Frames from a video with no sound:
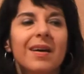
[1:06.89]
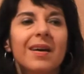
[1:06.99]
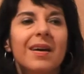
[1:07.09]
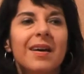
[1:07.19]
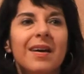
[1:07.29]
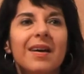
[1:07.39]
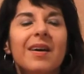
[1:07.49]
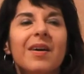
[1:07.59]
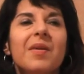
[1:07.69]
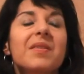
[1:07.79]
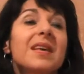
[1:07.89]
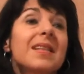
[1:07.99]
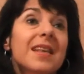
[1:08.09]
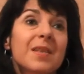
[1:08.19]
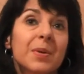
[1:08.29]
Eh,
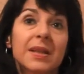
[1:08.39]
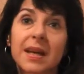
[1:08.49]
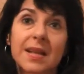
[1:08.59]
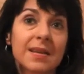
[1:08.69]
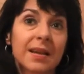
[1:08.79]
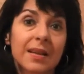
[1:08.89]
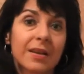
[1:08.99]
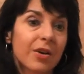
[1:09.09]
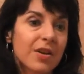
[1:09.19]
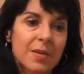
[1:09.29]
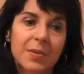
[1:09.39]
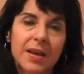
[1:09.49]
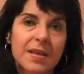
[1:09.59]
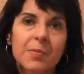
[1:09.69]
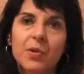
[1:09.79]
senza aspettarsi grandi cose
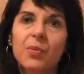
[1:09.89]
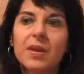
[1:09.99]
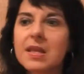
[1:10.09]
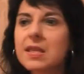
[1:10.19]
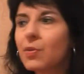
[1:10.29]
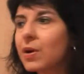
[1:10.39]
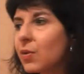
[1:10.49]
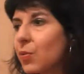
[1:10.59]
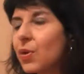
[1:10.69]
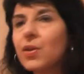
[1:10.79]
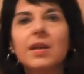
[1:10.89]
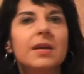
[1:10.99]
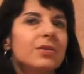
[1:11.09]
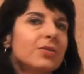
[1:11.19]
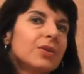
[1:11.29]
perché sappiamo benissimo che il numero di
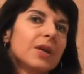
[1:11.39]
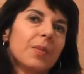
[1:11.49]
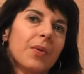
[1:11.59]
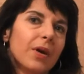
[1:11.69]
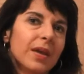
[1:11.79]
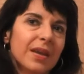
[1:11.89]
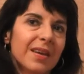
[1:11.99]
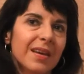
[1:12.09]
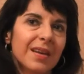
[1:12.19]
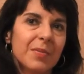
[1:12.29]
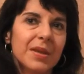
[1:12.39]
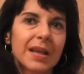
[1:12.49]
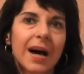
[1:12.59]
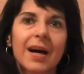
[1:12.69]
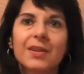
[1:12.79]
lettori poi è
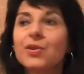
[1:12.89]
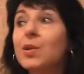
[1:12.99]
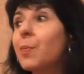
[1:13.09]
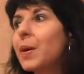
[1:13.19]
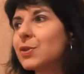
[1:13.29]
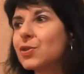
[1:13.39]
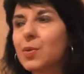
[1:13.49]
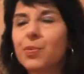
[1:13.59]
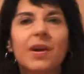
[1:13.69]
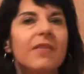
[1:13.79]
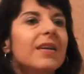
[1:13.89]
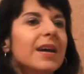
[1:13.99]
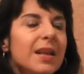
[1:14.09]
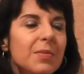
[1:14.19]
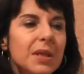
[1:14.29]
limitato, l'impatto che puoi
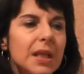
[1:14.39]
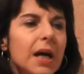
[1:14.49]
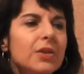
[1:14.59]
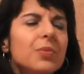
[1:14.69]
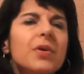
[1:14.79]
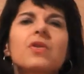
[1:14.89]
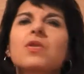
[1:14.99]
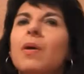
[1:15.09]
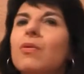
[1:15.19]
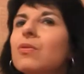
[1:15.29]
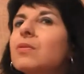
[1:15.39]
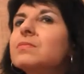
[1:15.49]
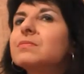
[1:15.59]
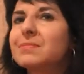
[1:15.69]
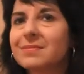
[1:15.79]
avere è limitato, però insomma
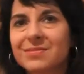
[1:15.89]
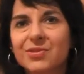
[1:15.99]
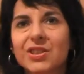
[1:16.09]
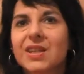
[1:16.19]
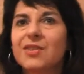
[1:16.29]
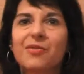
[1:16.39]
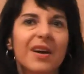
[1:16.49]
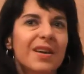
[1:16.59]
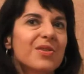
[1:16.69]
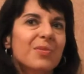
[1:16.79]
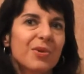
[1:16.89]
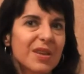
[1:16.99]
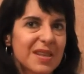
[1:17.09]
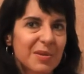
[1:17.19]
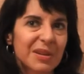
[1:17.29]
uno cerca di fare insomma,
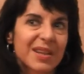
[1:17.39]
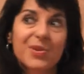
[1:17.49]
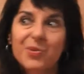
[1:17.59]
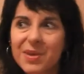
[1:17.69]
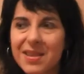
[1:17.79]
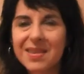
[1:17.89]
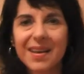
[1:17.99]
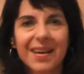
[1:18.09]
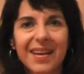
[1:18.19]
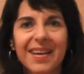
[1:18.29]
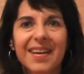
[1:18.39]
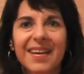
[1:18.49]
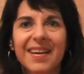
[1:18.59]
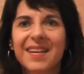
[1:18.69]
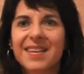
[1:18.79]
onestamente il suo mestiere
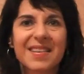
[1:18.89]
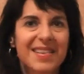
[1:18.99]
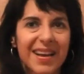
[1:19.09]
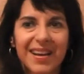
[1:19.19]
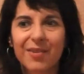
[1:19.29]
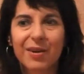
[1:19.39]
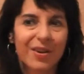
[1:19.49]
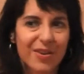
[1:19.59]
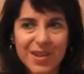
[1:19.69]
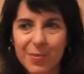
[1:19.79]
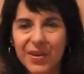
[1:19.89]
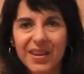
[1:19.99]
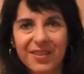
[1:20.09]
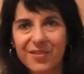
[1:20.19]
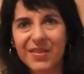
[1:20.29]
e chissà che qualcosa
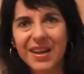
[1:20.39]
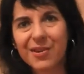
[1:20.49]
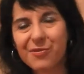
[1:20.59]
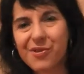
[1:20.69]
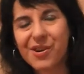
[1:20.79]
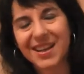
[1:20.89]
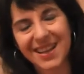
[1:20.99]
poi non venga fuori.